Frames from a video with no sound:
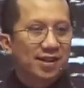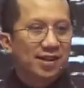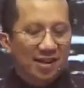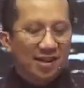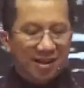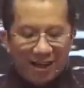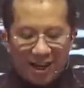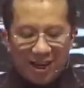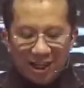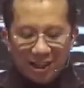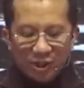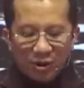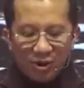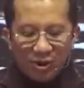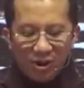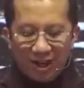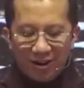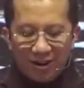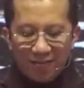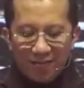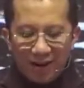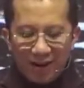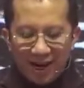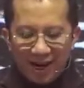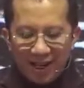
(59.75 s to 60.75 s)
Dengan
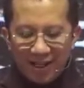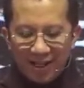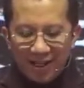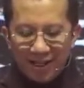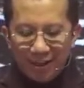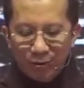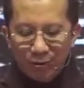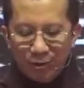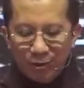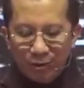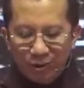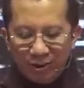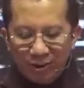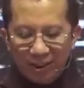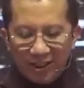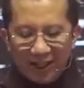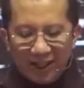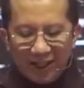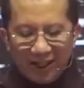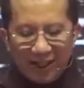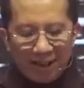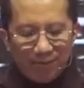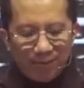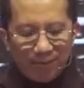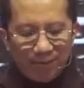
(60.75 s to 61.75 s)
seorang bayi dibungkus
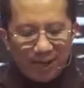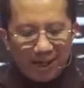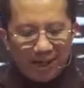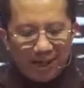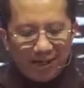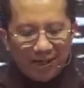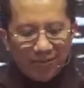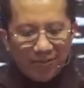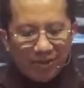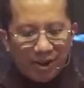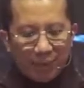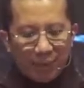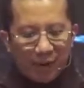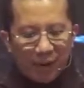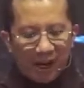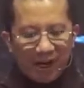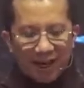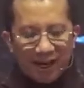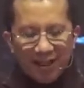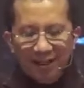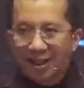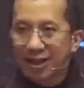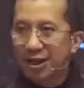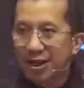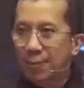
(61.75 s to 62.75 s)
dengan lampin dan
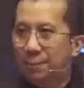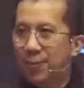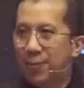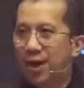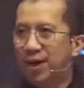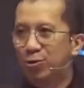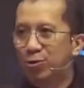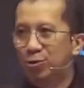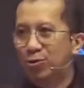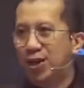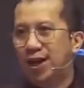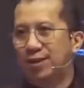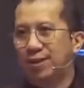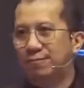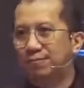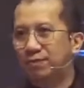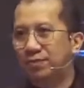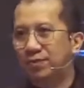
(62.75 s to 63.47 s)
terbaring dalam palungan.